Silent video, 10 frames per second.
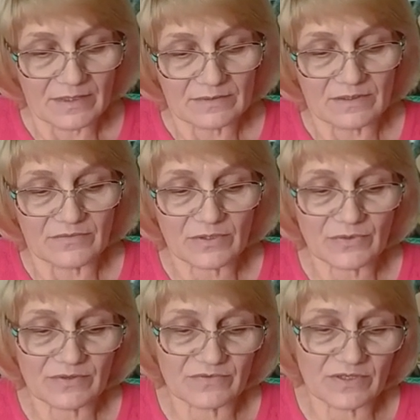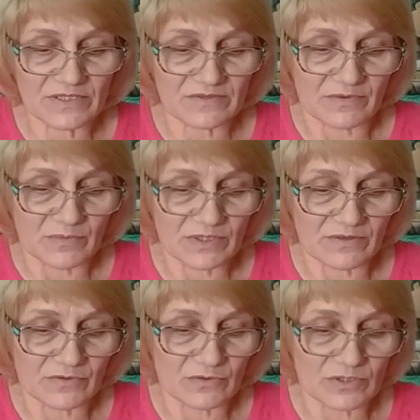Наверное, в детстве мне
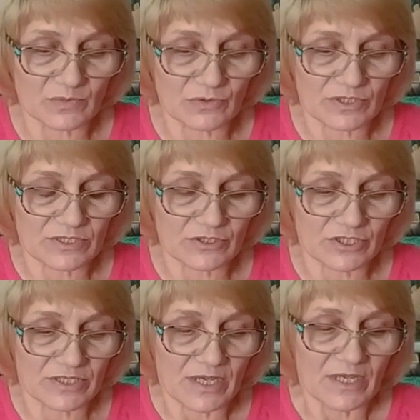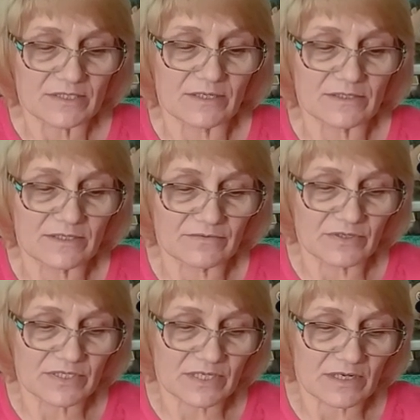довелось много слышать
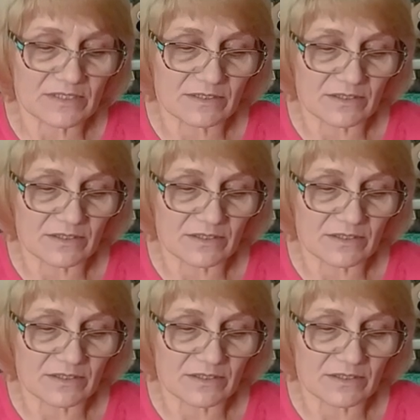слезливых сказок,